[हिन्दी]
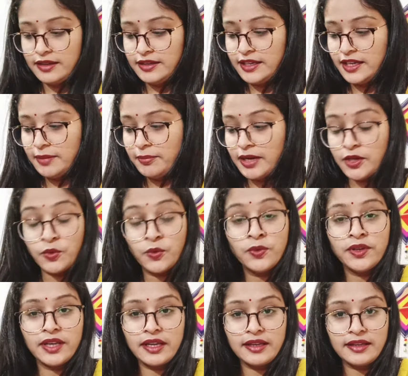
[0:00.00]
ये मरून
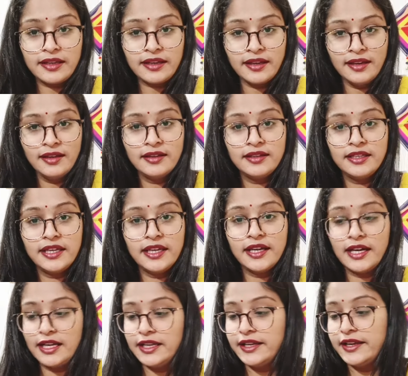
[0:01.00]
नहीं है ये
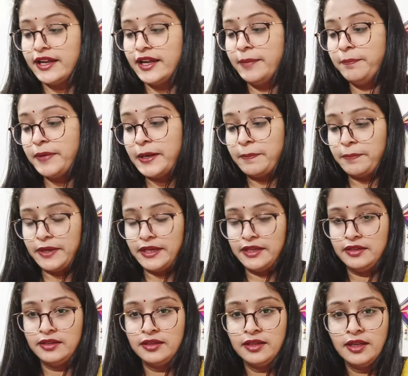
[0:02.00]
कलर है पर्पल
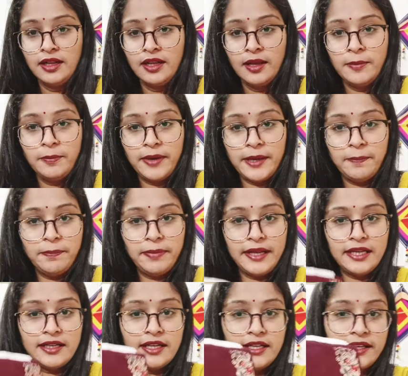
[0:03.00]

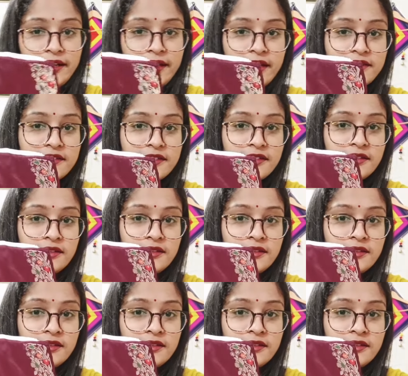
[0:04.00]
पर्पल कलर है जी